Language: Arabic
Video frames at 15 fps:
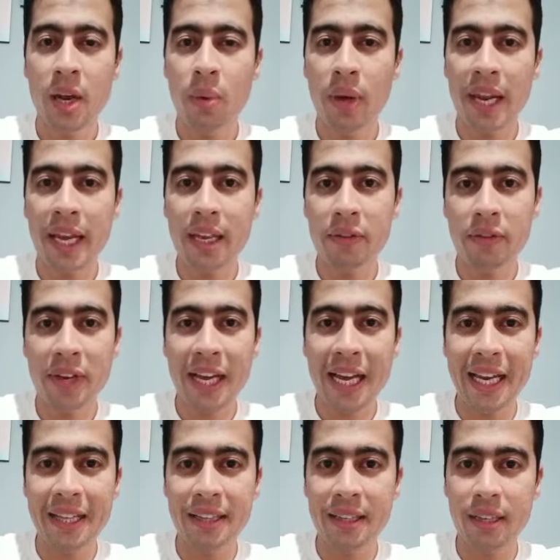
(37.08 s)
ولكن في
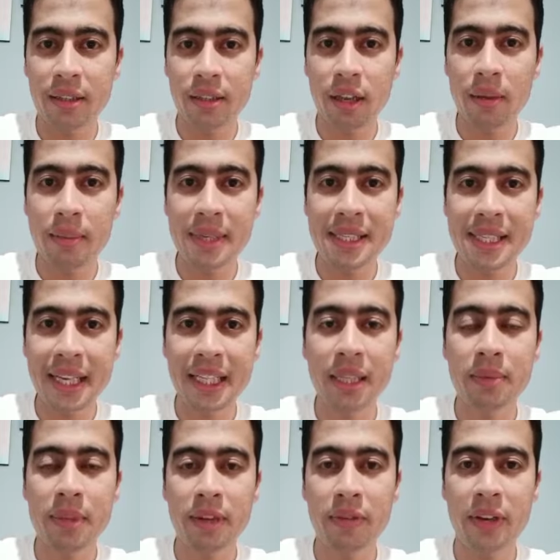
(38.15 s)
الحالة ديت طالما
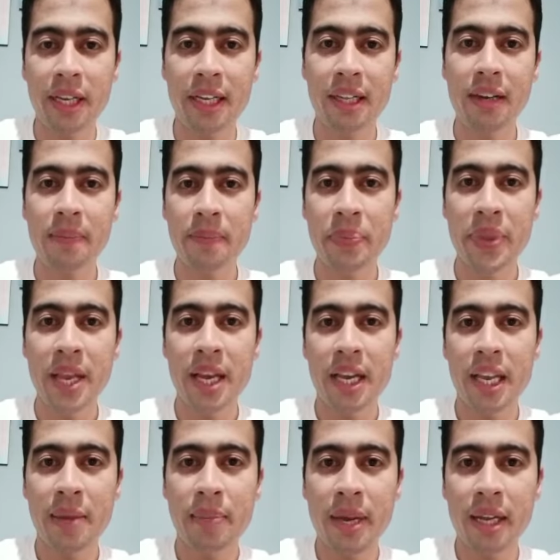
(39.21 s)
استخدمت الفعل ده
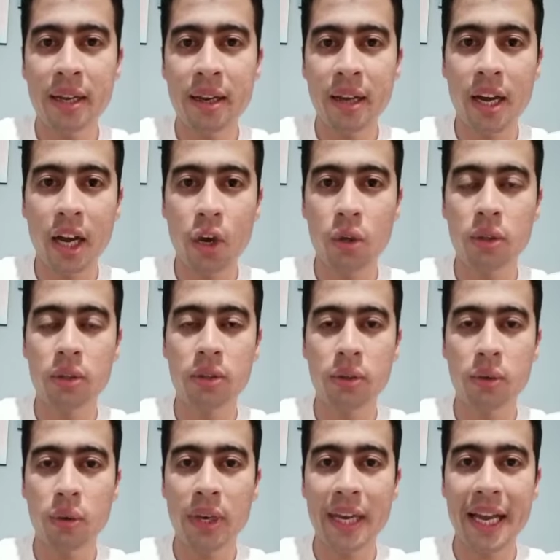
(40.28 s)
يبقى أنا هحط
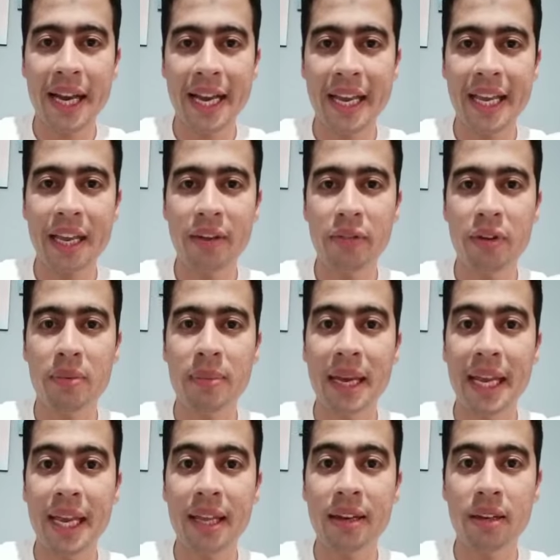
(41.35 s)
كل حاجة في
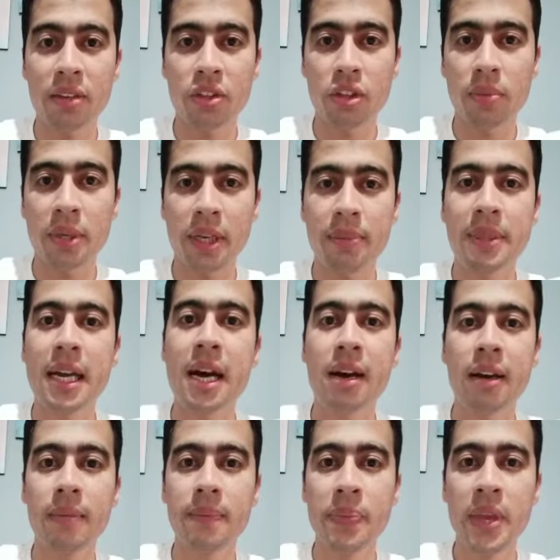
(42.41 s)
المكان الطبيعي
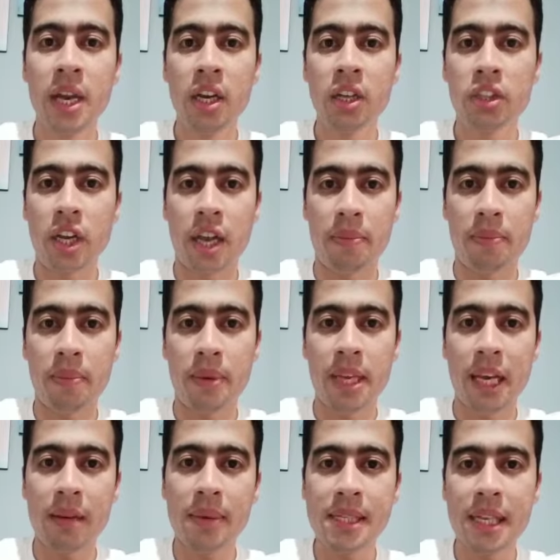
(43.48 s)
بتاعها طيب
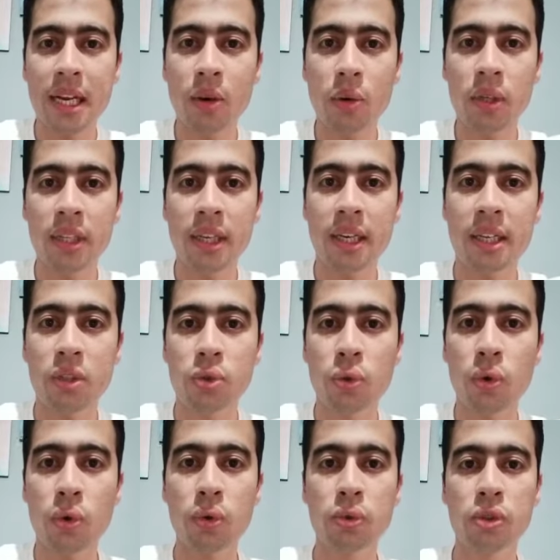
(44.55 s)
يعني مثلا لو قلت كده
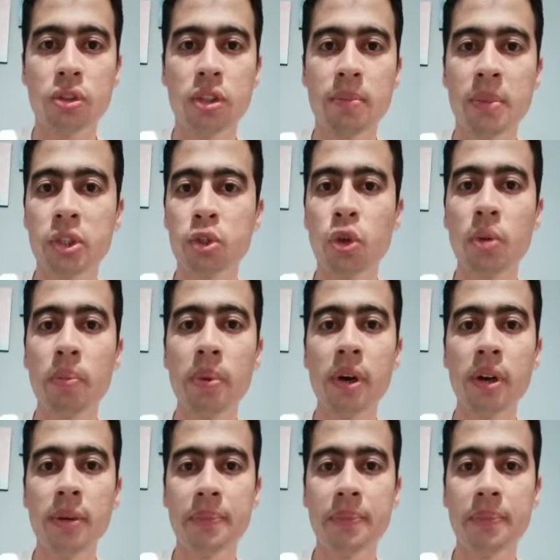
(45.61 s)
جورونج شومبر